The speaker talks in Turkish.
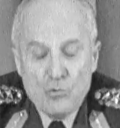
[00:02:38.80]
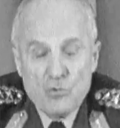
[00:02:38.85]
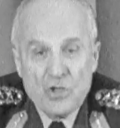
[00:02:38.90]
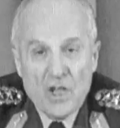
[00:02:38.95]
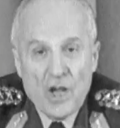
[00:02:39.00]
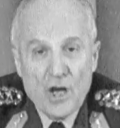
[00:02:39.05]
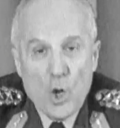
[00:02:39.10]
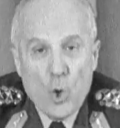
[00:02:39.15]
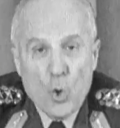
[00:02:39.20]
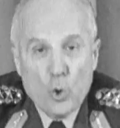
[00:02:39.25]

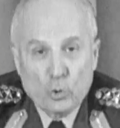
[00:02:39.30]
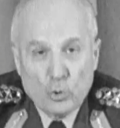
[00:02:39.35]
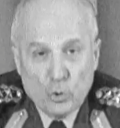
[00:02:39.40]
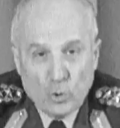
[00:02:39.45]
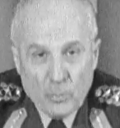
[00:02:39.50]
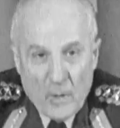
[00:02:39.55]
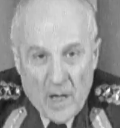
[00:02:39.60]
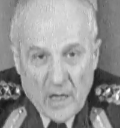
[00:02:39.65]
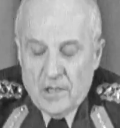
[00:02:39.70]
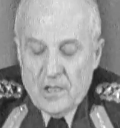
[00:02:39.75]
üzerine
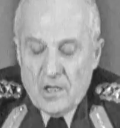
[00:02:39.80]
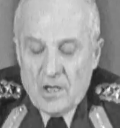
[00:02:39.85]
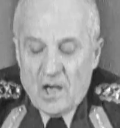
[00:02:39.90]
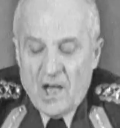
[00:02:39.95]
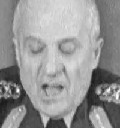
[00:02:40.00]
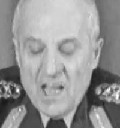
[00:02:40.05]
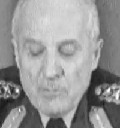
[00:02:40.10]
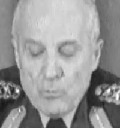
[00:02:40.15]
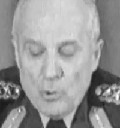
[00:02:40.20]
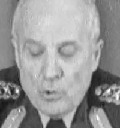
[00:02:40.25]
oturtmak,
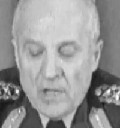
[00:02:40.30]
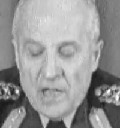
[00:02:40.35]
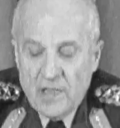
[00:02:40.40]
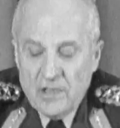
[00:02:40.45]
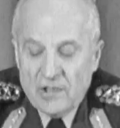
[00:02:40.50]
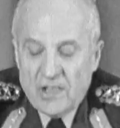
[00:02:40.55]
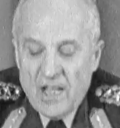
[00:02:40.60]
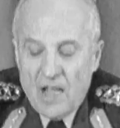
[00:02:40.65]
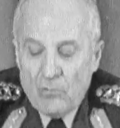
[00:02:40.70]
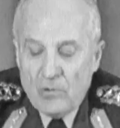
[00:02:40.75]

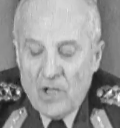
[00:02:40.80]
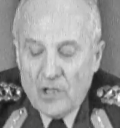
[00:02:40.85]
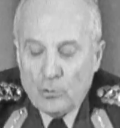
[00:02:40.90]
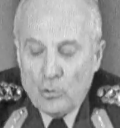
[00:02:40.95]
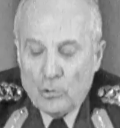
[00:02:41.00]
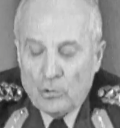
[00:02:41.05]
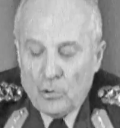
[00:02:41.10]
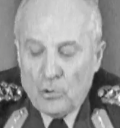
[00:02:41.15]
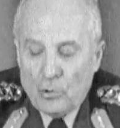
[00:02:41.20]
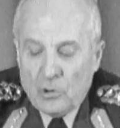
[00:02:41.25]
kaybolan devlet
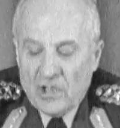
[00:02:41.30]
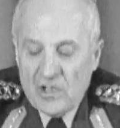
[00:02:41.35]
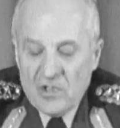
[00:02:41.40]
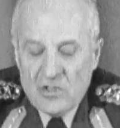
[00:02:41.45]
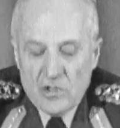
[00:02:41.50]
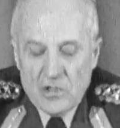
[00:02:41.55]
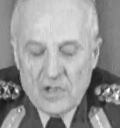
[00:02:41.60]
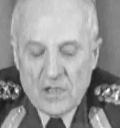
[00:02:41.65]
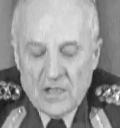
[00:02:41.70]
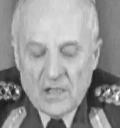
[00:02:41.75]

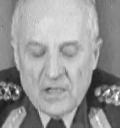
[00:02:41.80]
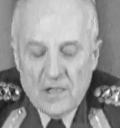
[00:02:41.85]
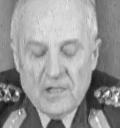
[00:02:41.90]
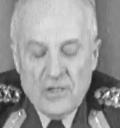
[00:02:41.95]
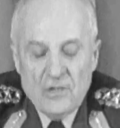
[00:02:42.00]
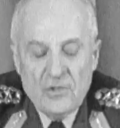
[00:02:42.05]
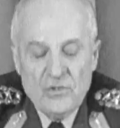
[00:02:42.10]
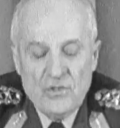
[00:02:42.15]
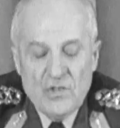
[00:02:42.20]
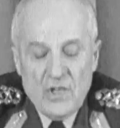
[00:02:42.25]
otoritesini
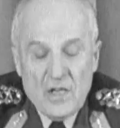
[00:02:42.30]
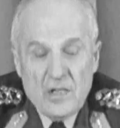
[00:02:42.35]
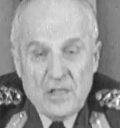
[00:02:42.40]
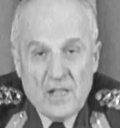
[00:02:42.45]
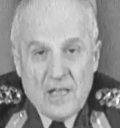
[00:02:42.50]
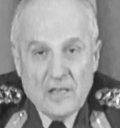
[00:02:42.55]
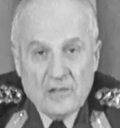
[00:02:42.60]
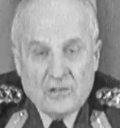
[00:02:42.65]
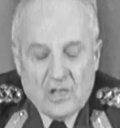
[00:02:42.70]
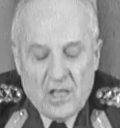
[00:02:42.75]

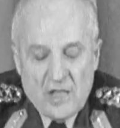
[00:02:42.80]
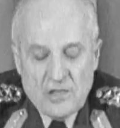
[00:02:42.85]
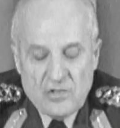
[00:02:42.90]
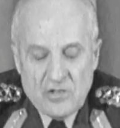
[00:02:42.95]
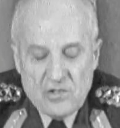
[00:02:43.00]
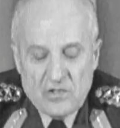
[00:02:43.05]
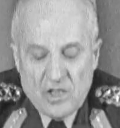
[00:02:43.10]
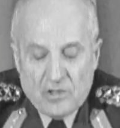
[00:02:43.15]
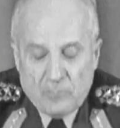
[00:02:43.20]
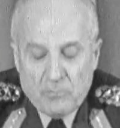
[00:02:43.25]
yeniden
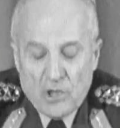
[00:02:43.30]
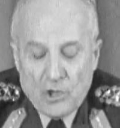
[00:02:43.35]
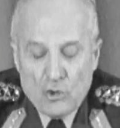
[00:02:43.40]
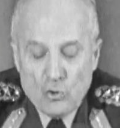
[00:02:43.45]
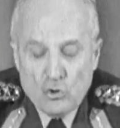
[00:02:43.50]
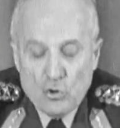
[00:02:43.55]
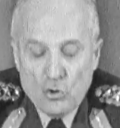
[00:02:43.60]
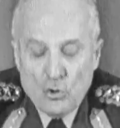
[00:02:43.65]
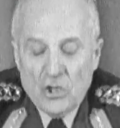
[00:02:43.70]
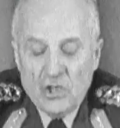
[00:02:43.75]
tesis etmek
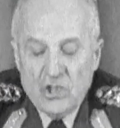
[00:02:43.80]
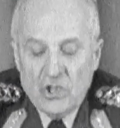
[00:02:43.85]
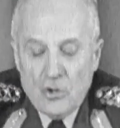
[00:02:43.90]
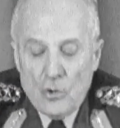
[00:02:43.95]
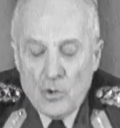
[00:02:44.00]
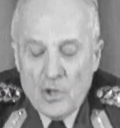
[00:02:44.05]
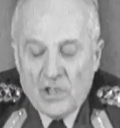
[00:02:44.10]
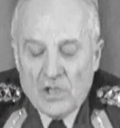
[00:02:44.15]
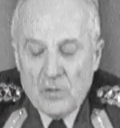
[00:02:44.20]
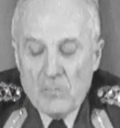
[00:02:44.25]
için
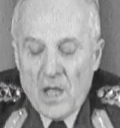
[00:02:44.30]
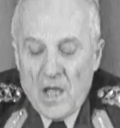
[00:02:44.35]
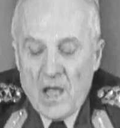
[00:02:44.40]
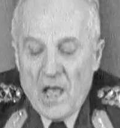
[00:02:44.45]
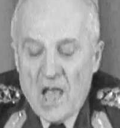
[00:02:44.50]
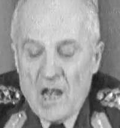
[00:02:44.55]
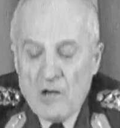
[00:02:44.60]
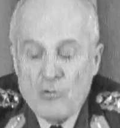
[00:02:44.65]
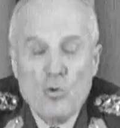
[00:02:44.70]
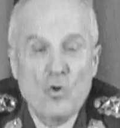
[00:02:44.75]
yönetime
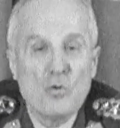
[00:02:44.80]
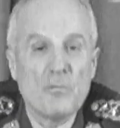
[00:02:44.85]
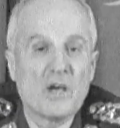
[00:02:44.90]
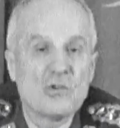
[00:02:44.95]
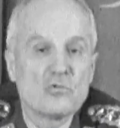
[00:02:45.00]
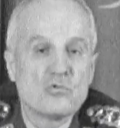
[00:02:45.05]
el koymak